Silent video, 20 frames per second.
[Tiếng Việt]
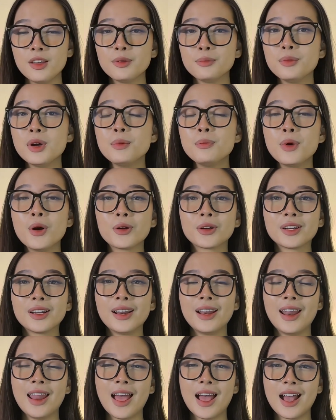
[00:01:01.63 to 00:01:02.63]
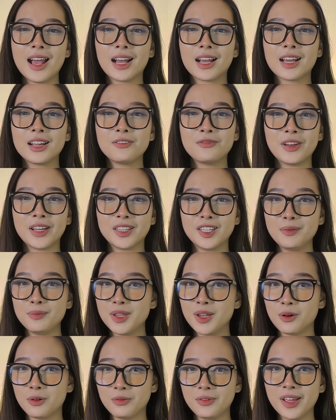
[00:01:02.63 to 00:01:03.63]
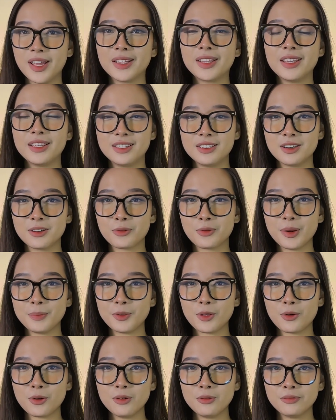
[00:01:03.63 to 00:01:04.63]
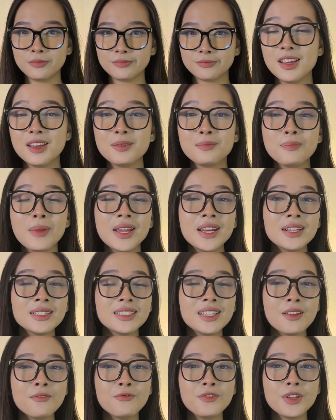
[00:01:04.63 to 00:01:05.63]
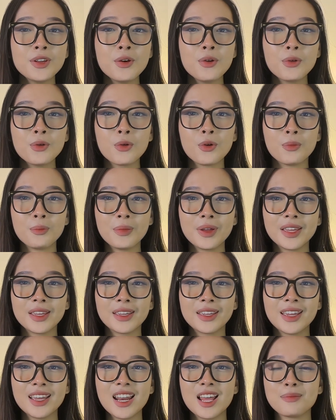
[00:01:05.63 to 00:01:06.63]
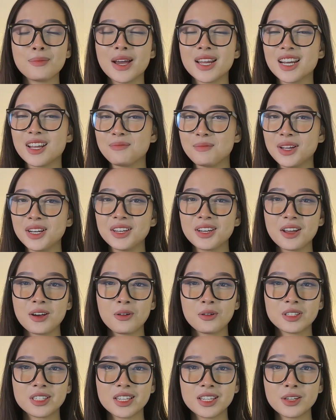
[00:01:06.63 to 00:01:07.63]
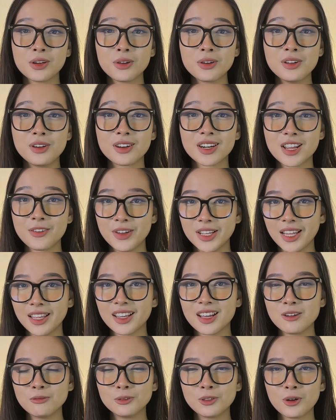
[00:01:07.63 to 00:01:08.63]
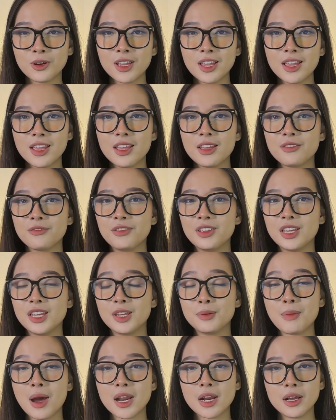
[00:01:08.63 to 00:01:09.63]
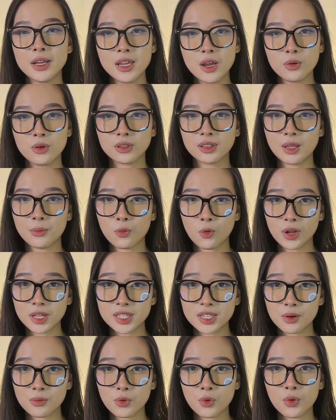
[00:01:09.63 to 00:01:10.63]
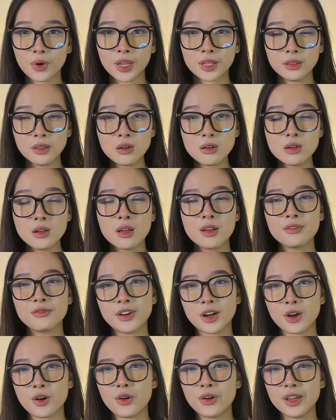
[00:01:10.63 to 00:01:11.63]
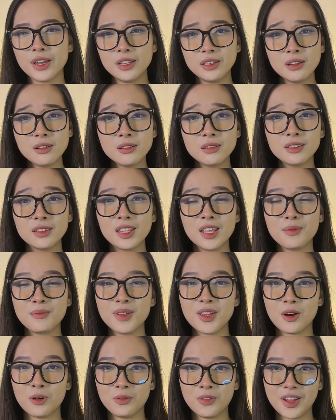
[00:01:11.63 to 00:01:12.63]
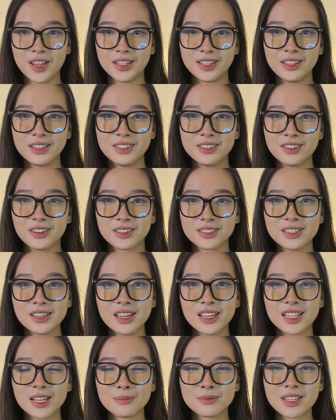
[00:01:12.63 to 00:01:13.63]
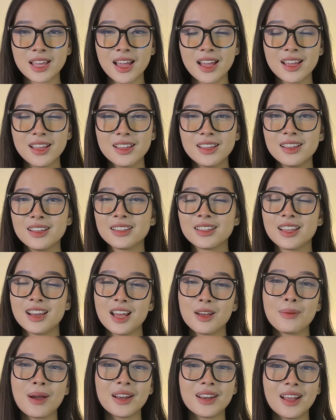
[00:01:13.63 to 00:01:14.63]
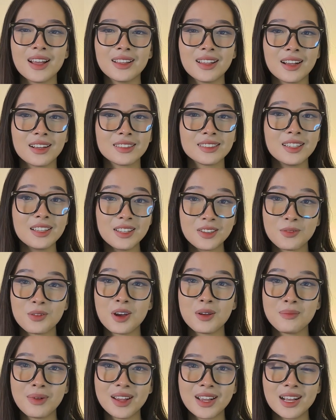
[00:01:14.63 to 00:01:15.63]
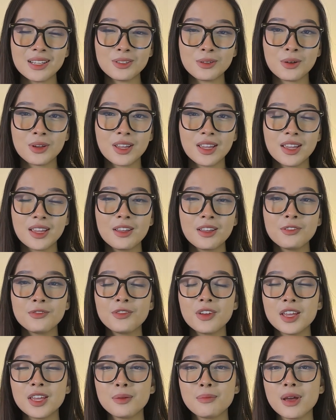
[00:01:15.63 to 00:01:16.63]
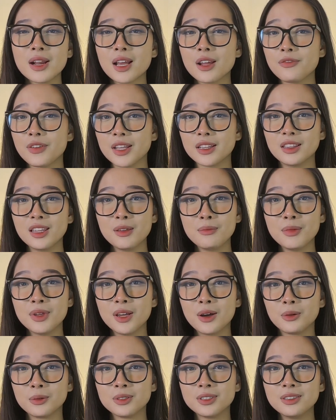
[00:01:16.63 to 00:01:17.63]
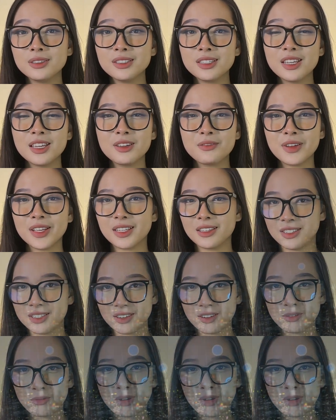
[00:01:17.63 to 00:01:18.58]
Bước một là cần phải tìm hiểu về thị trường crypto. Bạn đang xem video của mình nghĩa là bạn đã bắt đầu trên con đường đến với thành công rồi, vì bạn đã hiểu được tầm quan trọng của kiến thức và có ý thức tìm hiểu về thị trường trước khi tham gia. Thế là bạn đã thắng rất nhiều người mới khác rồi. Vậy bạn cần phải tìm hiểu những gì về thị trường